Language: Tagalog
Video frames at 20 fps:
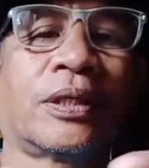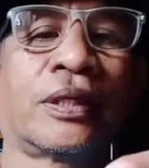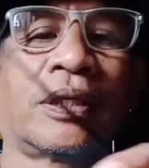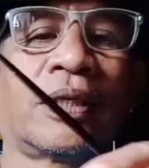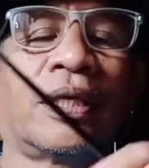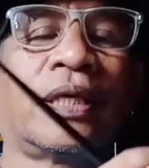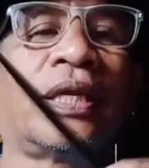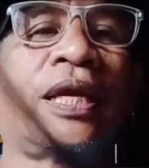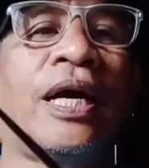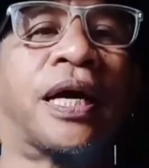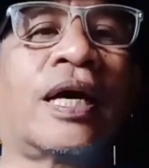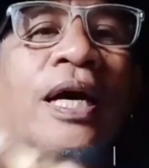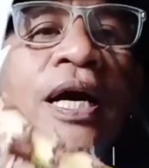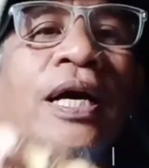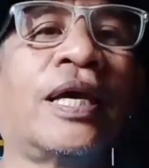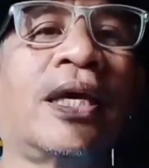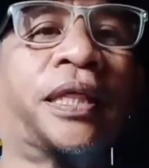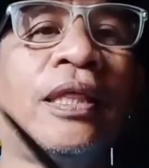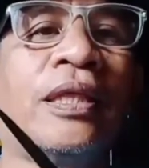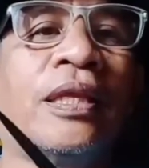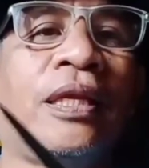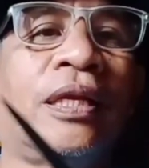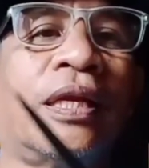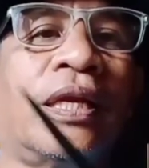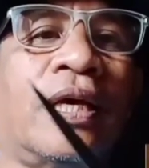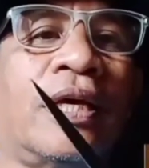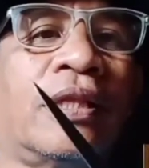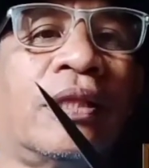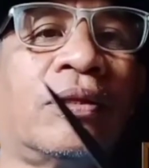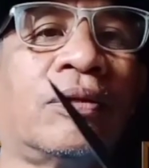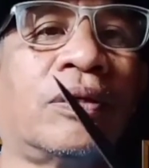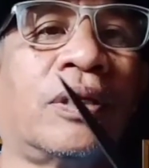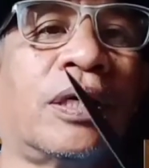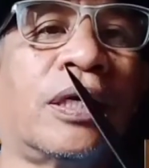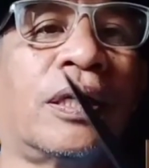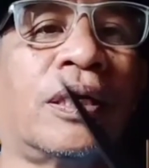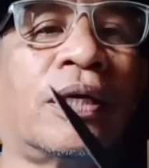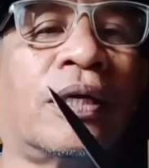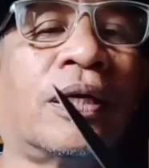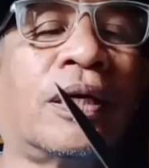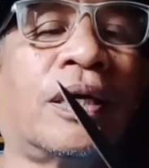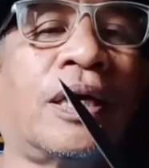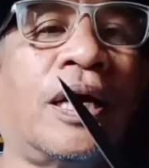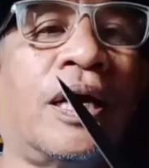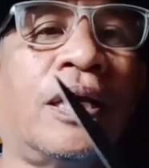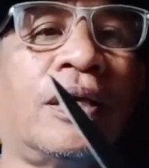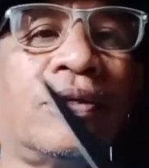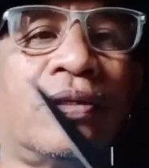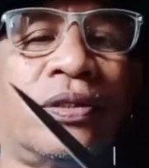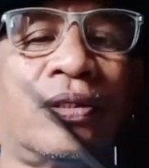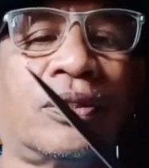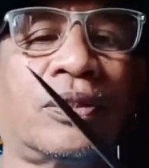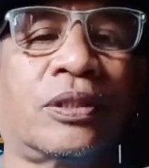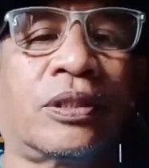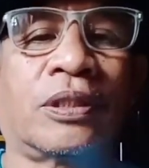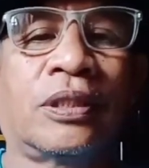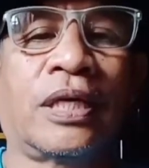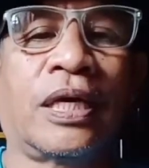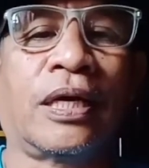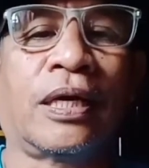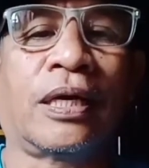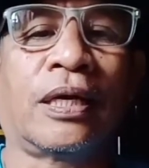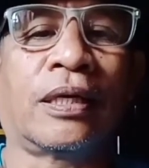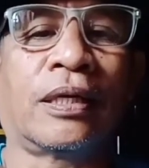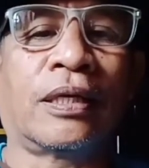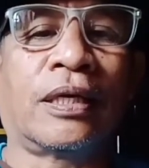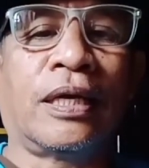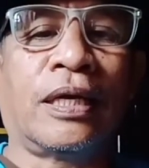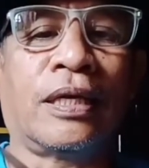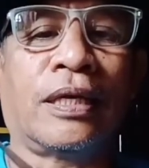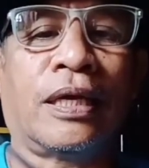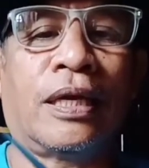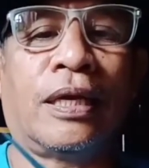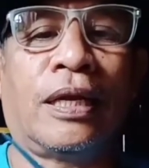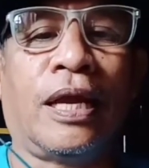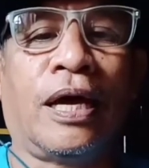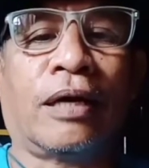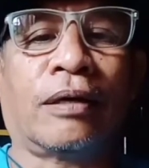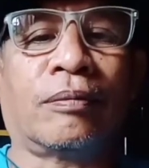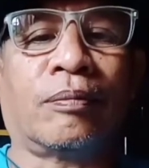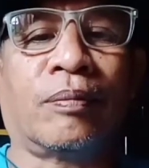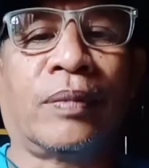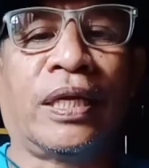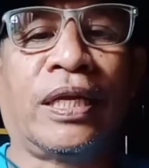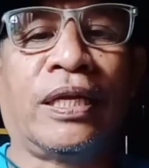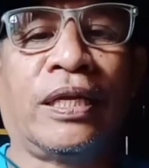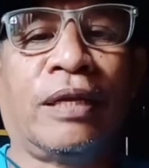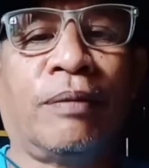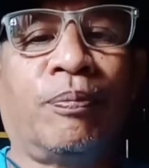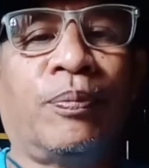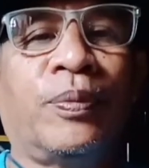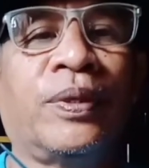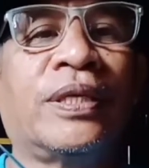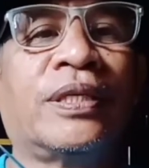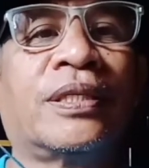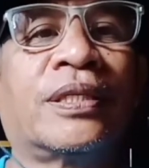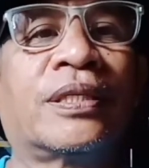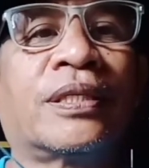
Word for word: Ginagayat nila ito ng halos ganyan lang, maninipis.